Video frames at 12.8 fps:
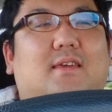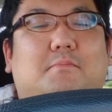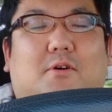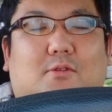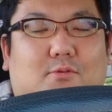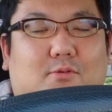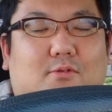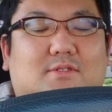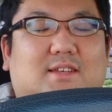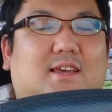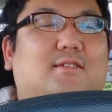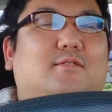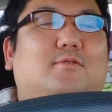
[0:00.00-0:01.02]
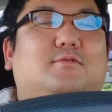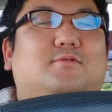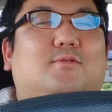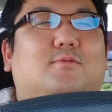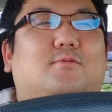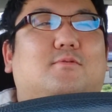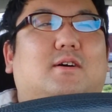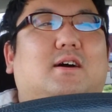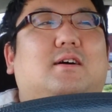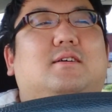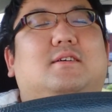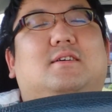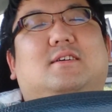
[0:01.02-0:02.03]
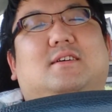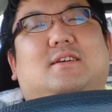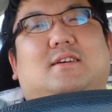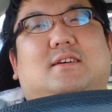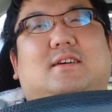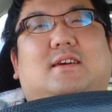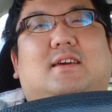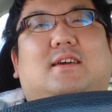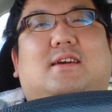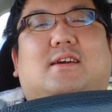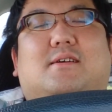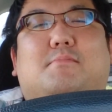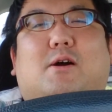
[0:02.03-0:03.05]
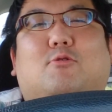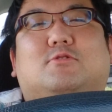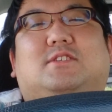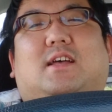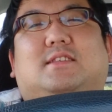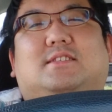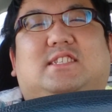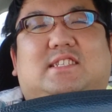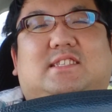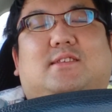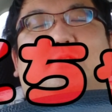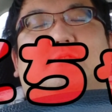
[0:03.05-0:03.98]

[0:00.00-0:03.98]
今のところ最有力候補は「まこちゃんち」っていう。